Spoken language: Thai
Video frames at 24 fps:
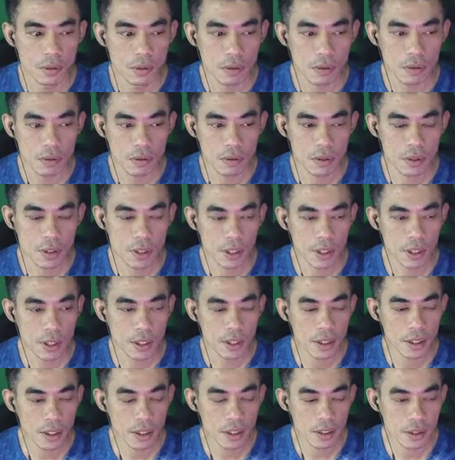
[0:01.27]
โอเค
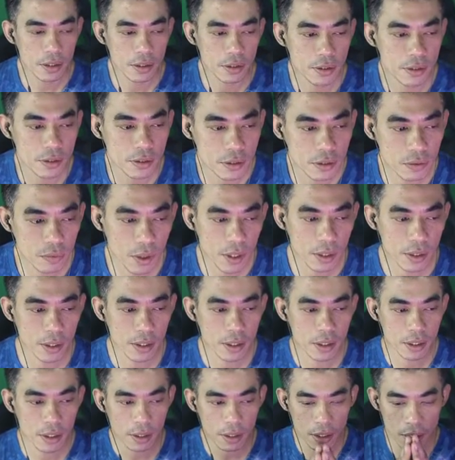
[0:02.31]
สวัสดี
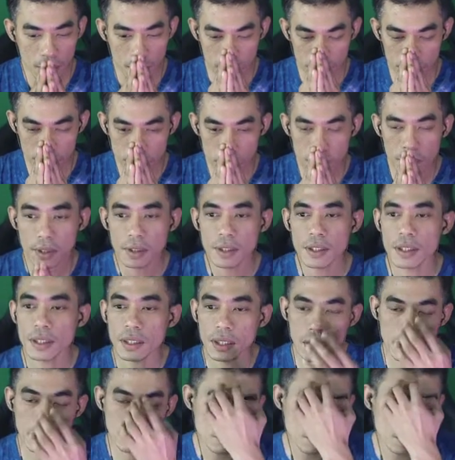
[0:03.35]
ครับ สวัสดีค
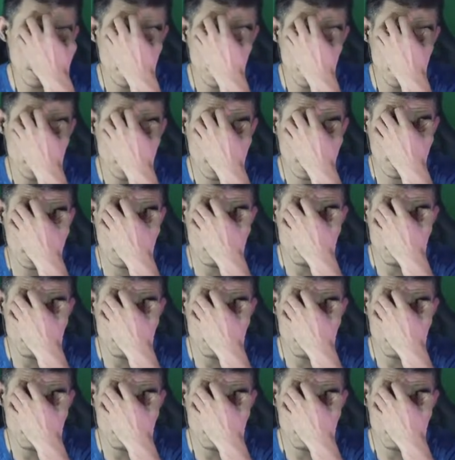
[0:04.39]
รับ สวัสดีครับ